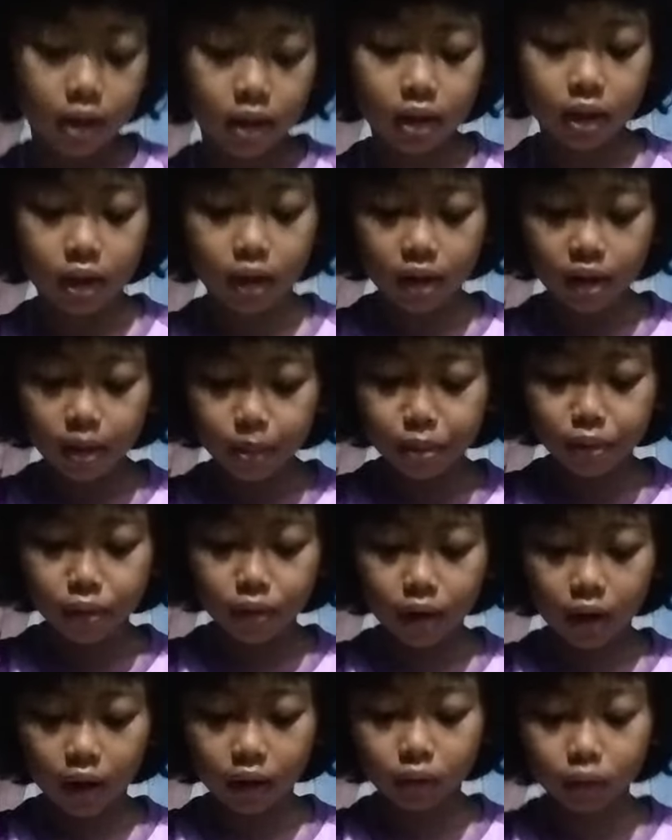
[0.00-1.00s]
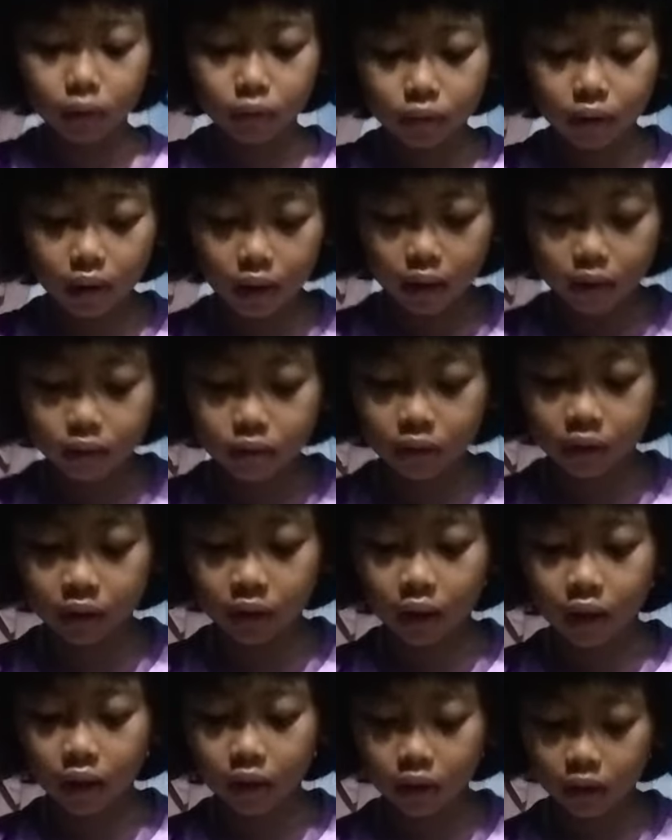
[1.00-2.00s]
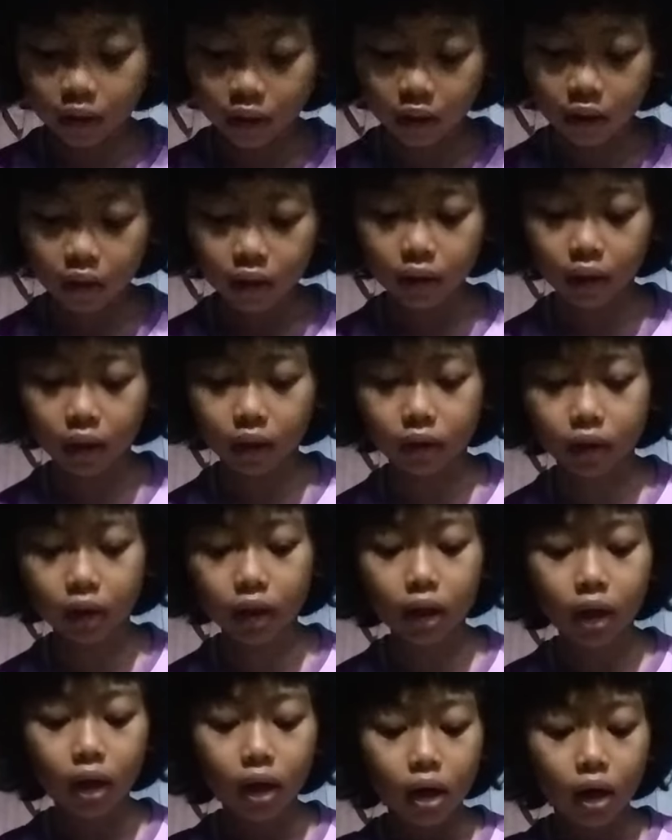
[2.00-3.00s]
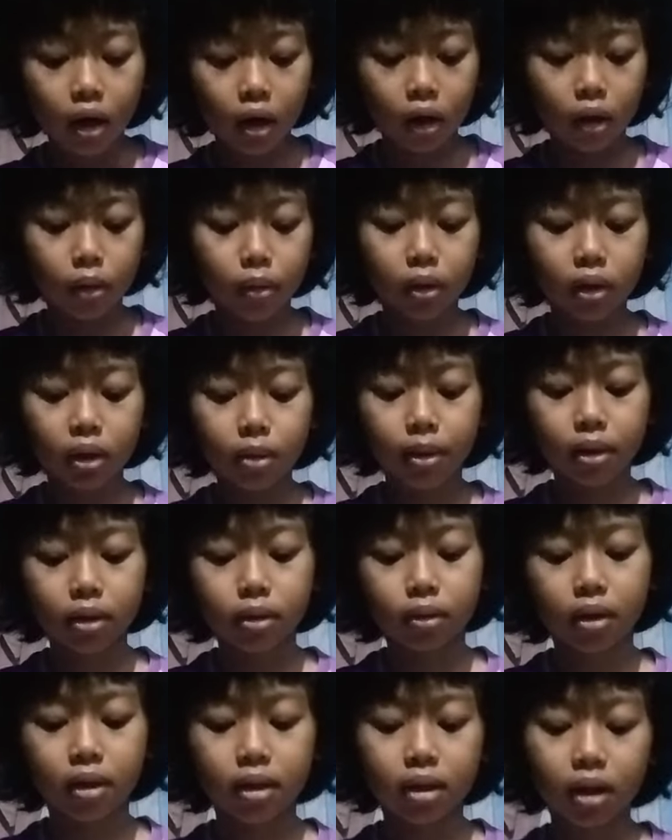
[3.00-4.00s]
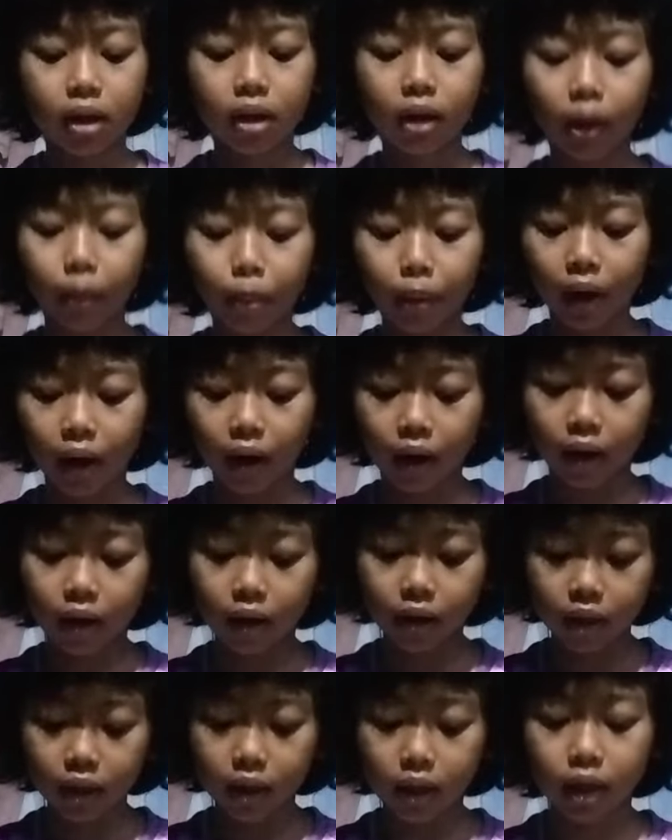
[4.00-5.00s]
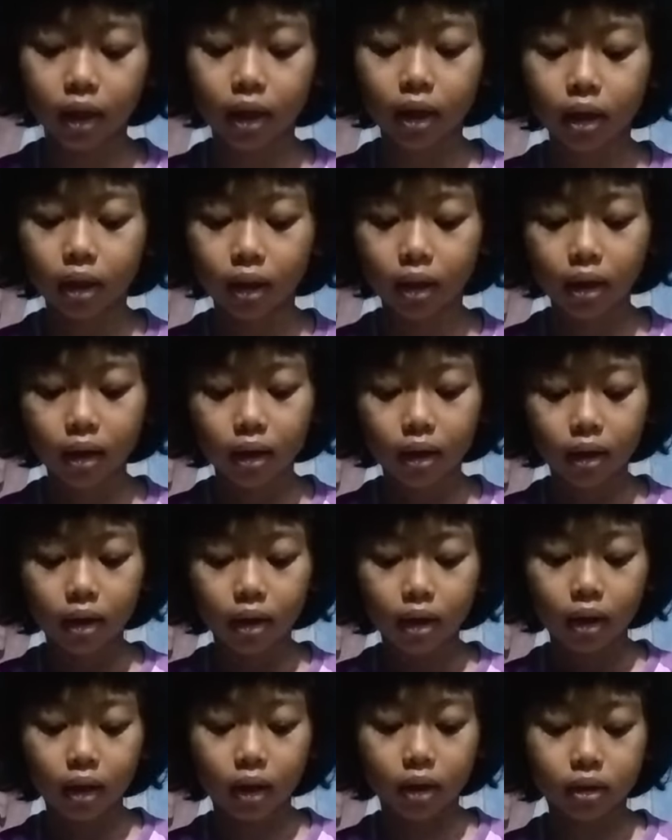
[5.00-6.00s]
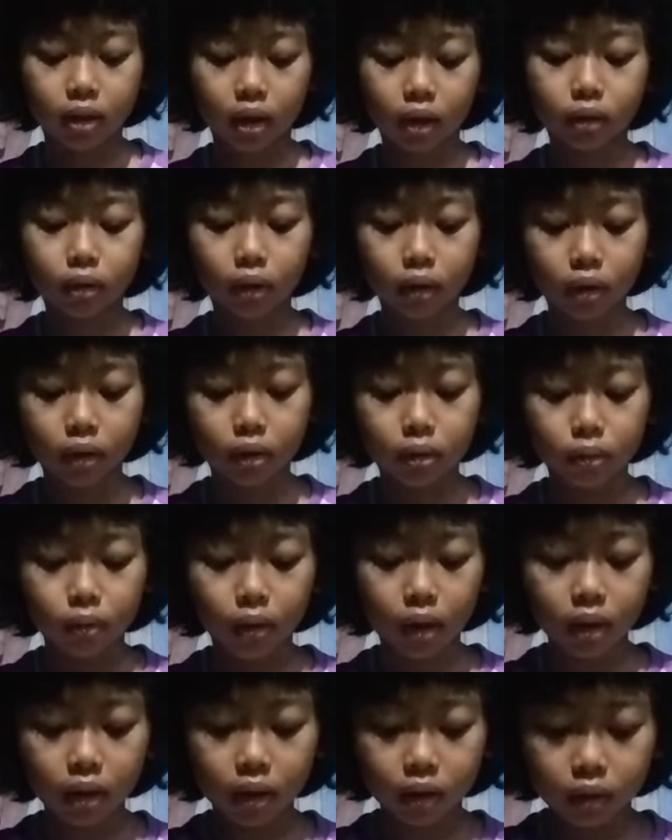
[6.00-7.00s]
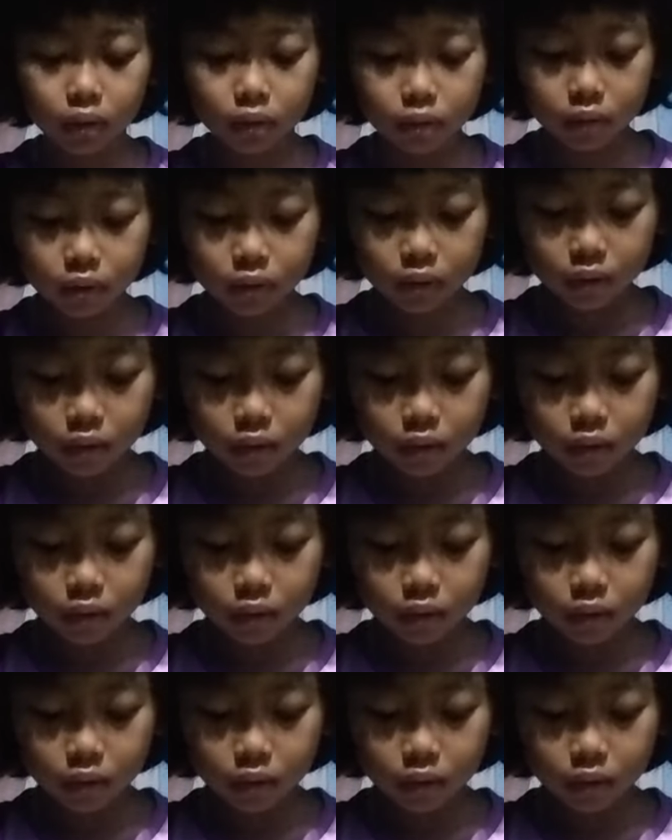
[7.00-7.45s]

ininya dibuka tuh udah langsung ada ini nanti kalau mau dimasukinnya ke belakangin kayak satu atau dua gitu